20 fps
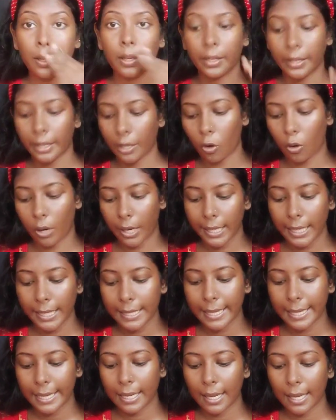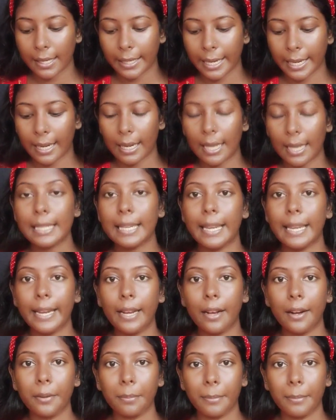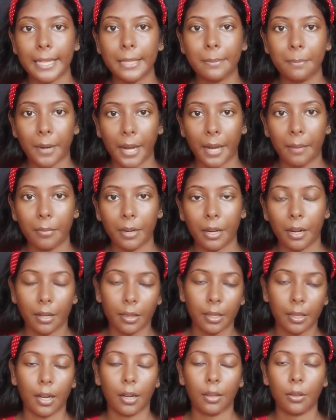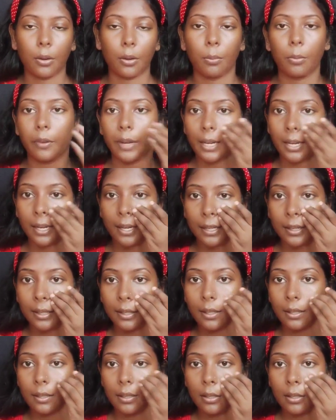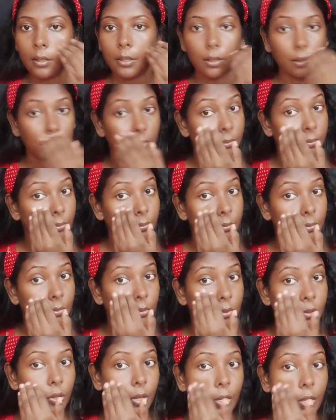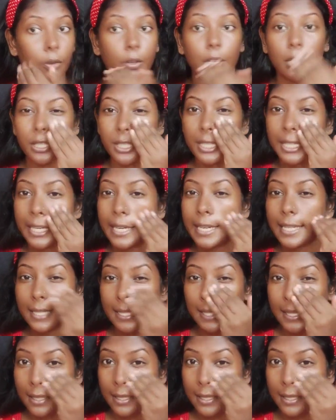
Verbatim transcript: நீங்கள் ஆயிலி ஸ்கின்னாக இருக்கீங்கன்னா சிலிக்கான் பேஸ் ப்ரைமர் எடுத்துக்கிறது ரொம்பவே நல்லது ஸோ என்னோடய சீக்ஸ்